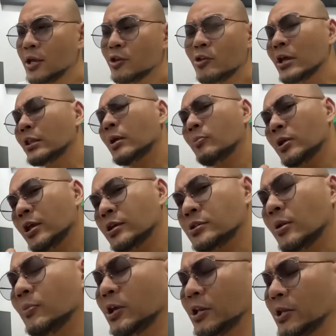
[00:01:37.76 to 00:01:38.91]
itu yang kita pikir
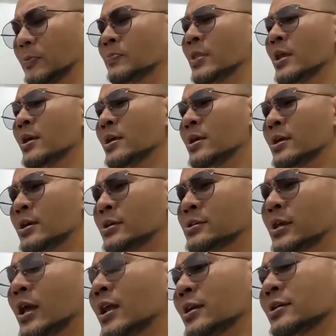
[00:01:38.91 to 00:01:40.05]
selama ini
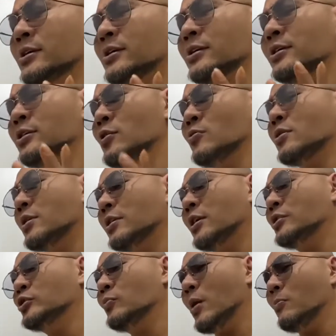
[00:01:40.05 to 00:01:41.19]
sekarang yuk
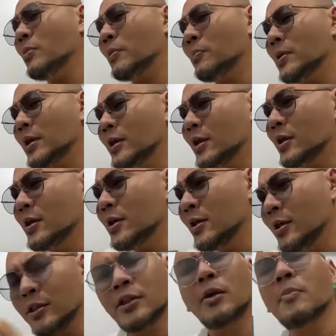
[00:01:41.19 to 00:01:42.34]
kita coba berpikir
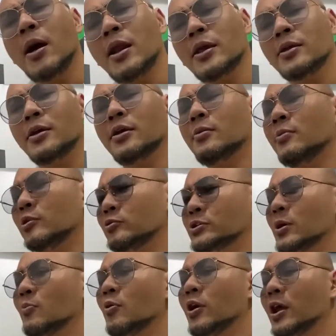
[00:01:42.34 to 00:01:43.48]
terbalik karena
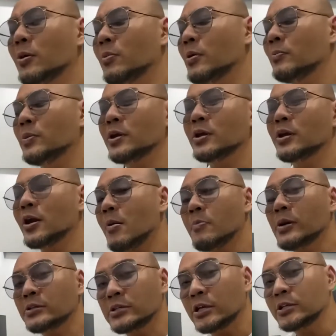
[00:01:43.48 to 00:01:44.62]
manusia boleh berpikir
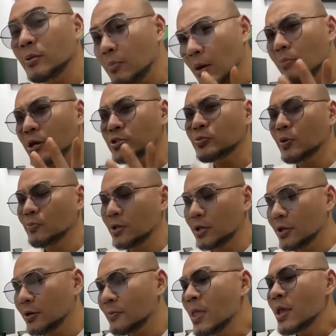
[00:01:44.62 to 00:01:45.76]
apa saja bebas
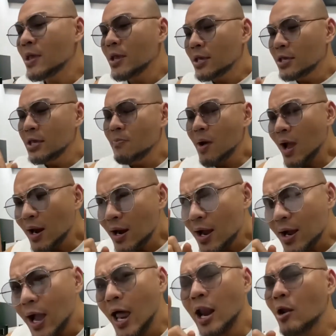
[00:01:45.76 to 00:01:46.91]
berpikir
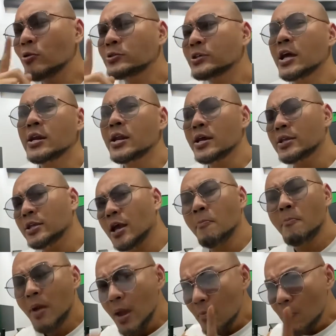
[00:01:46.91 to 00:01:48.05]
gimana kalau seandainya
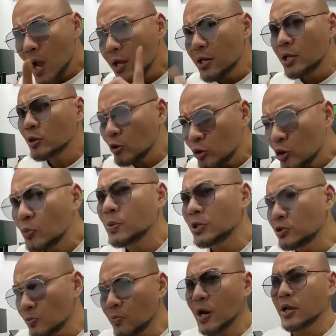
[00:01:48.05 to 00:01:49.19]
memang ditutupi
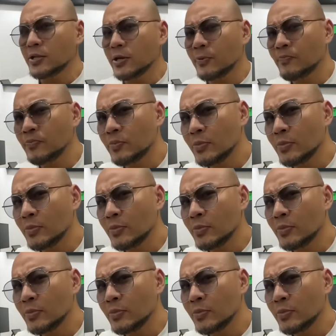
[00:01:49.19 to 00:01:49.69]
jumlahnya